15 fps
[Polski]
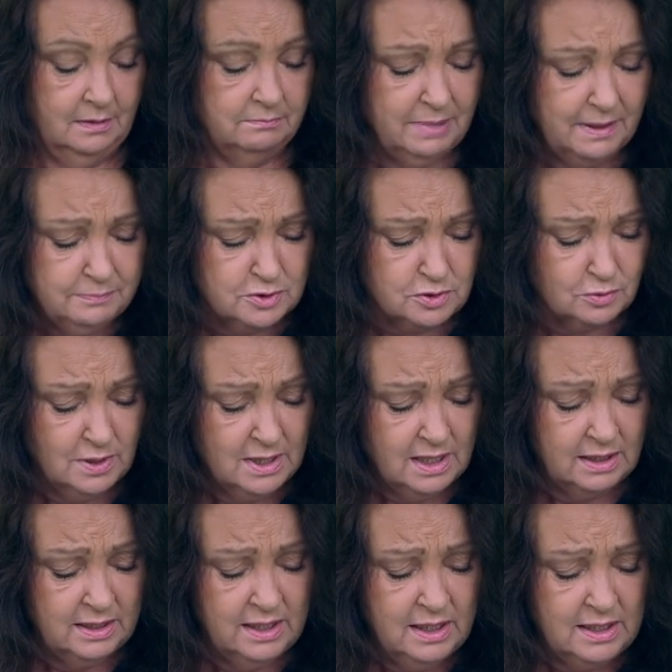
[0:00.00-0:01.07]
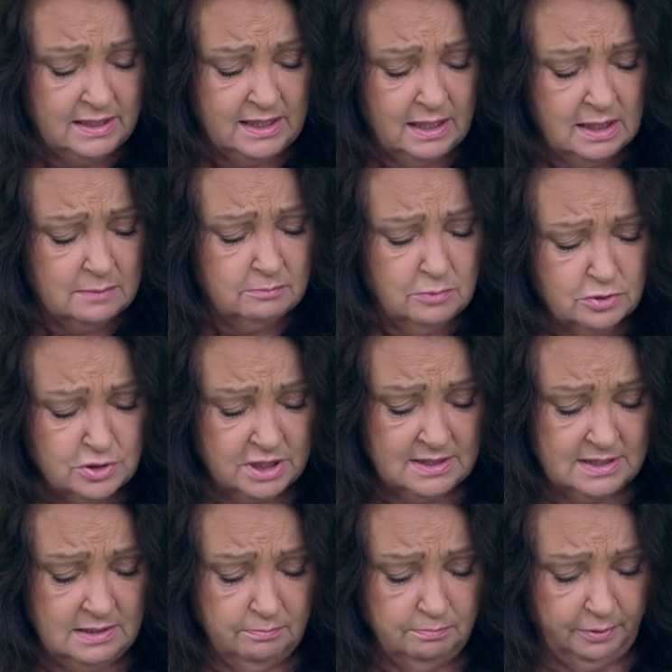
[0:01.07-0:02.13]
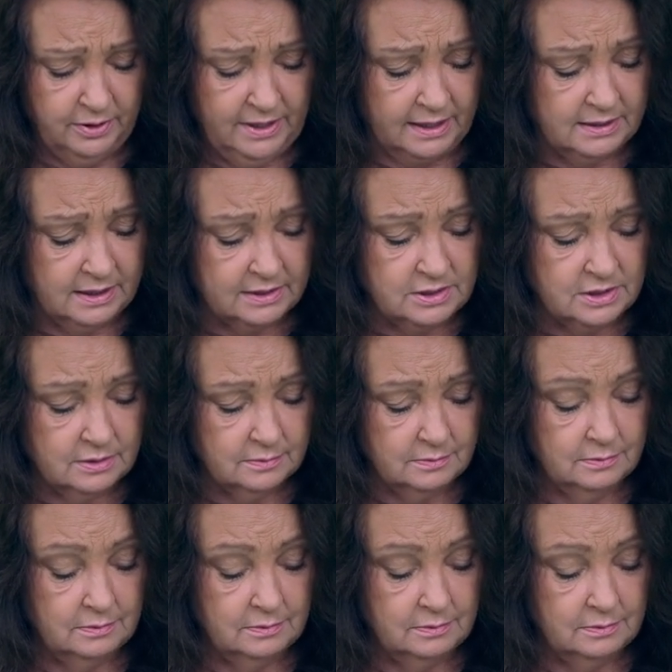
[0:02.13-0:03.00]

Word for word: Babciu, ale ja muszę z nim pogadać.